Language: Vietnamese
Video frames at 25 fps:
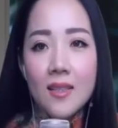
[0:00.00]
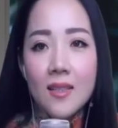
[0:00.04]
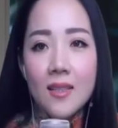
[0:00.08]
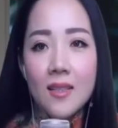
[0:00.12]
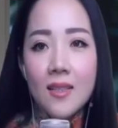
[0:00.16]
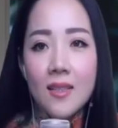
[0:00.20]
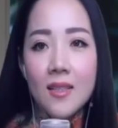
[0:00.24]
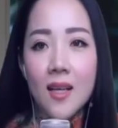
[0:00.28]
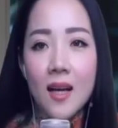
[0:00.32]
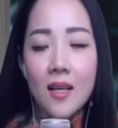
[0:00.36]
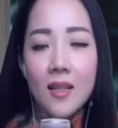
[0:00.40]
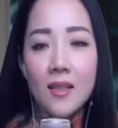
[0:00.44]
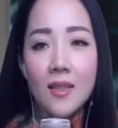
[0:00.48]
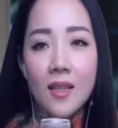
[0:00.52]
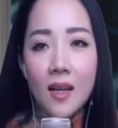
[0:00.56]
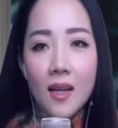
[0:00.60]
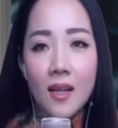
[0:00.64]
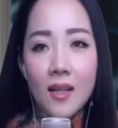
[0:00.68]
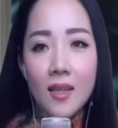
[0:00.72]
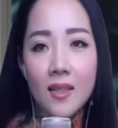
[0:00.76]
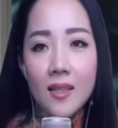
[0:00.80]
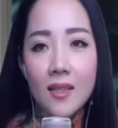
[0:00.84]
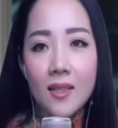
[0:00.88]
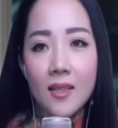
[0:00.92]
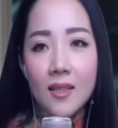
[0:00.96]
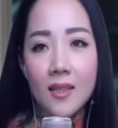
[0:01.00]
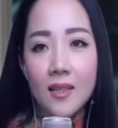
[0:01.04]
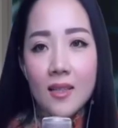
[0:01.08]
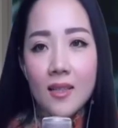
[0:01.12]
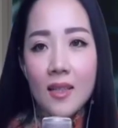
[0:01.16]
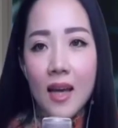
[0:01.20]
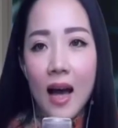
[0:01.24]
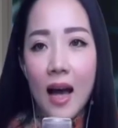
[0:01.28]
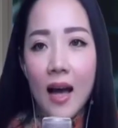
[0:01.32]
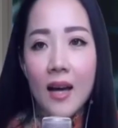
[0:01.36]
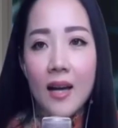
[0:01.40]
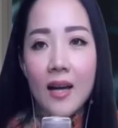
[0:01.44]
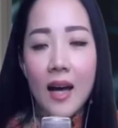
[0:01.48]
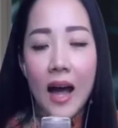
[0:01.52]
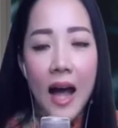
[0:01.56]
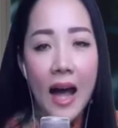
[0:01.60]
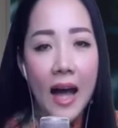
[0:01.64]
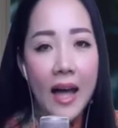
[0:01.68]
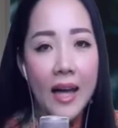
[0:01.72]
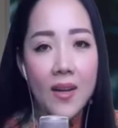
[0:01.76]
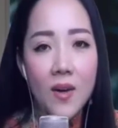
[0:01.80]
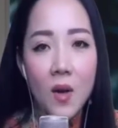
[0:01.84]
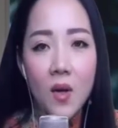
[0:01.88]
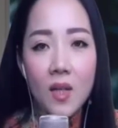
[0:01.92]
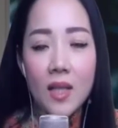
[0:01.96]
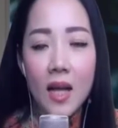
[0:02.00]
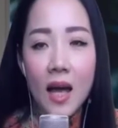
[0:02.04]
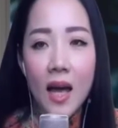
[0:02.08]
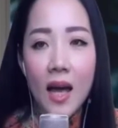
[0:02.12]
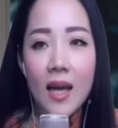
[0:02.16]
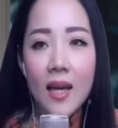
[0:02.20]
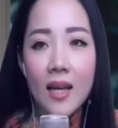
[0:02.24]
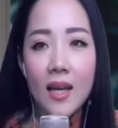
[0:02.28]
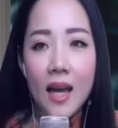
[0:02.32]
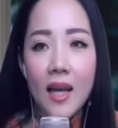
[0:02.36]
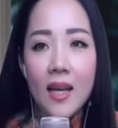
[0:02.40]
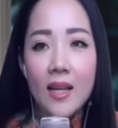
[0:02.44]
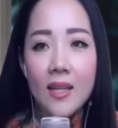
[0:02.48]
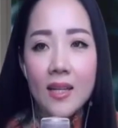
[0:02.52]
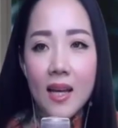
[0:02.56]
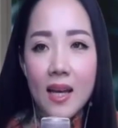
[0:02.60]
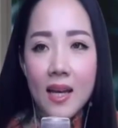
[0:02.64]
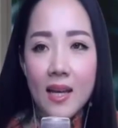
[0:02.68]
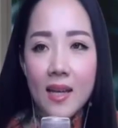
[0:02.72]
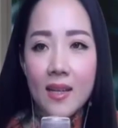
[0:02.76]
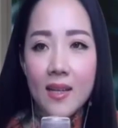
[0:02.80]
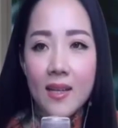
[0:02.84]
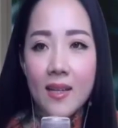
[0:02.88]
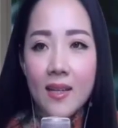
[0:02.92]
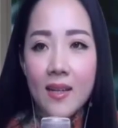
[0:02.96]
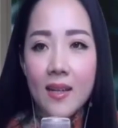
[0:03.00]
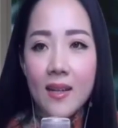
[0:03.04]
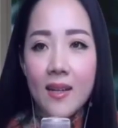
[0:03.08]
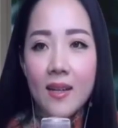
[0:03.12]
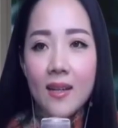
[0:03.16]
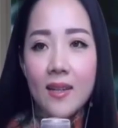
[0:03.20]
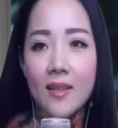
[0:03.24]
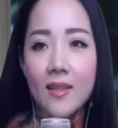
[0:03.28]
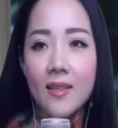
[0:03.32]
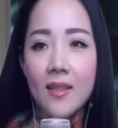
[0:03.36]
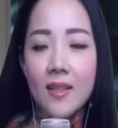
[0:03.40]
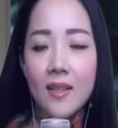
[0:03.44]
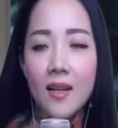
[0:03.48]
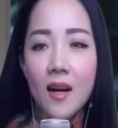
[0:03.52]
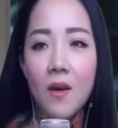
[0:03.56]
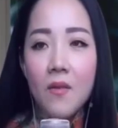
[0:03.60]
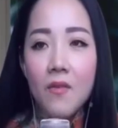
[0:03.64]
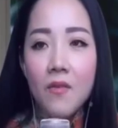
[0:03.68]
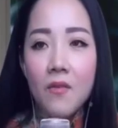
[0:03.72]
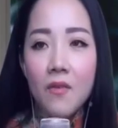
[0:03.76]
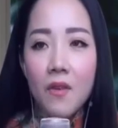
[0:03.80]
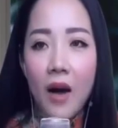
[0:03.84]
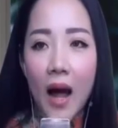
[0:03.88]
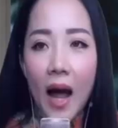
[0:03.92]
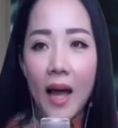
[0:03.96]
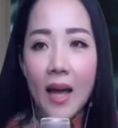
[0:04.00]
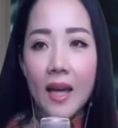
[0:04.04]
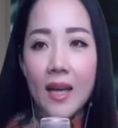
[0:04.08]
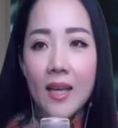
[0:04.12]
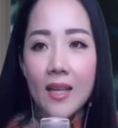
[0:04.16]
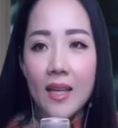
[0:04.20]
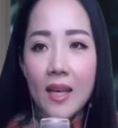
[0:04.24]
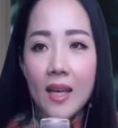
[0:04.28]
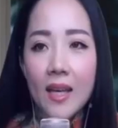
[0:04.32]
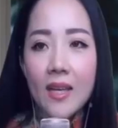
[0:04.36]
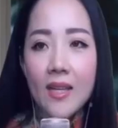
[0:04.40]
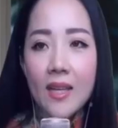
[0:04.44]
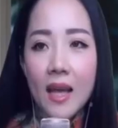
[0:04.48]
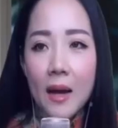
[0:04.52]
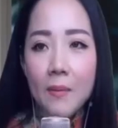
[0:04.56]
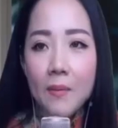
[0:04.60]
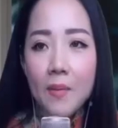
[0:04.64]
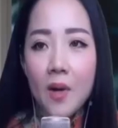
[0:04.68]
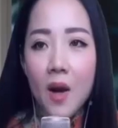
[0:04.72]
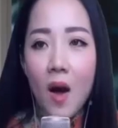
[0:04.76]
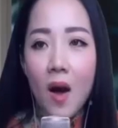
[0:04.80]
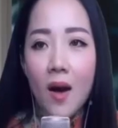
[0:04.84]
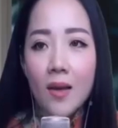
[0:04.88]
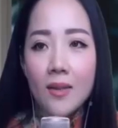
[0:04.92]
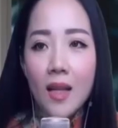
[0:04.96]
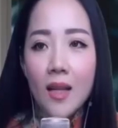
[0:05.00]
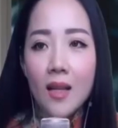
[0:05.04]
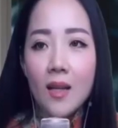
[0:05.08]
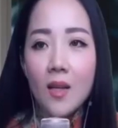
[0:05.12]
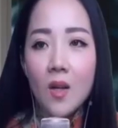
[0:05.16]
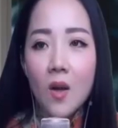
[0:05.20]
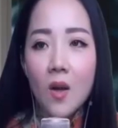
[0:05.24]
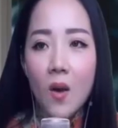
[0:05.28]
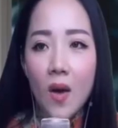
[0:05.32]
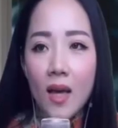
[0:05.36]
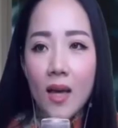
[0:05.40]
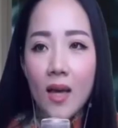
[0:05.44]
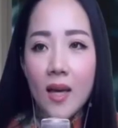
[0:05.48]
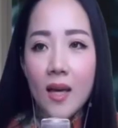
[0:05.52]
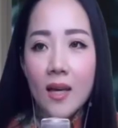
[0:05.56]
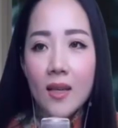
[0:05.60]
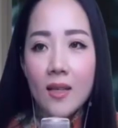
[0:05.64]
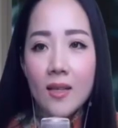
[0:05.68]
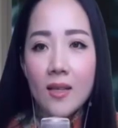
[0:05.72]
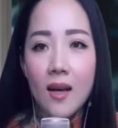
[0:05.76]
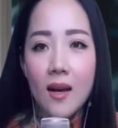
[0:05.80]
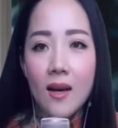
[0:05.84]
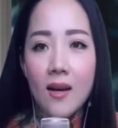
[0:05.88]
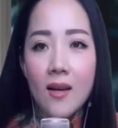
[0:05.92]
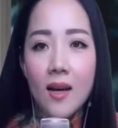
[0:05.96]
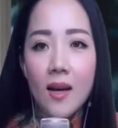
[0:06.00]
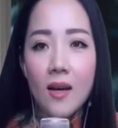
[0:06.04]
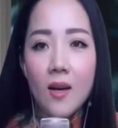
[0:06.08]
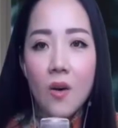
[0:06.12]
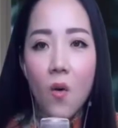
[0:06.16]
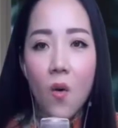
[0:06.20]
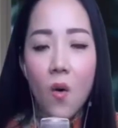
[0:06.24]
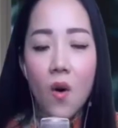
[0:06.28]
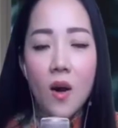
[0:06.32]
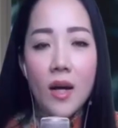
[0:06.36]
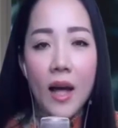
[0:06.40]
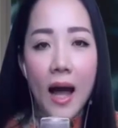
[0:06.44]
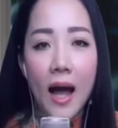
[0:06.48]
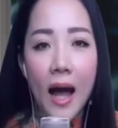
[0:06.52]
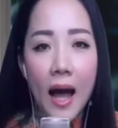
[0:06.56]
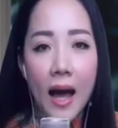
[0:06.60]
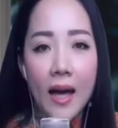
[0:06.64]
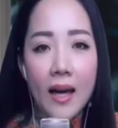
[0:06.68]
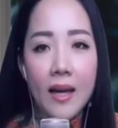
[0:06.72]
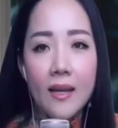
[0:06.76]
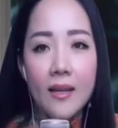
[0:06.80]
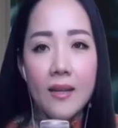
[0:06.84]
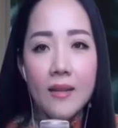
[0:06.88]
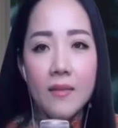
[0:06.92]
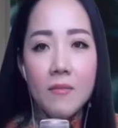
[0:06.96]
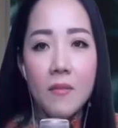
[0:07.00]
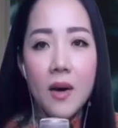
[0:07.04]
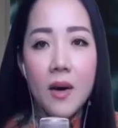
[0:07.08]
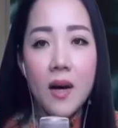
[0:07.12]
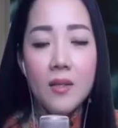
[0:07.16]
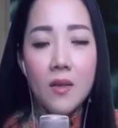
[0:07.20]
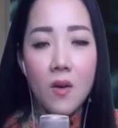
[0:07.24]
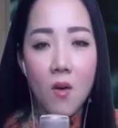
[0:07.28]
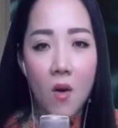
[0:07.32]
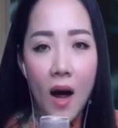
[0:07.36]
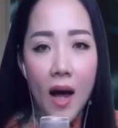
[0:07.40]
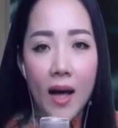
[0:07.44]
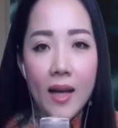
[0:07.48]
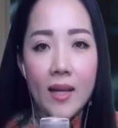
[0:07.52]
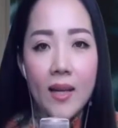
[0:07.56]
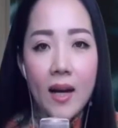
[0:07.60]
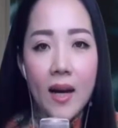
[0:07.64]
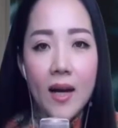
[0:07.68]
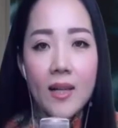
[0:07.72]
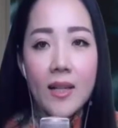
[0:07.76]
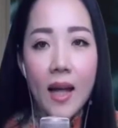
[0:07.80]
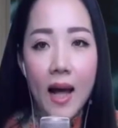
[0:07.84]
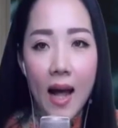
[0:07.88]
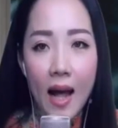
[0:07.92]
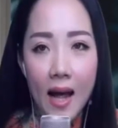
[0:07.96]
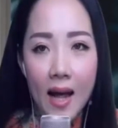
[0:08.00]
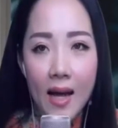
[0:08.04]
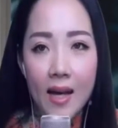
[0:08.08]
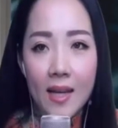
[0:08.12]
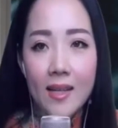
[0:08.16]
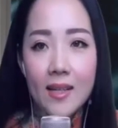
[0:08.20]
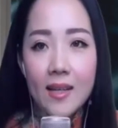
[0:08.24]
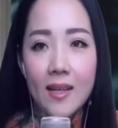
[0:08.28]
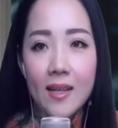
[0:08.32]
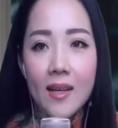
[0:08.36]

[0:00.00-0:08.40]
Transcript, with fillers: những thứ chẳng ai có thể lấy đi chứ không phải chỉ chăm lo tích lũy những cái của cải bên ngoài cơ thể,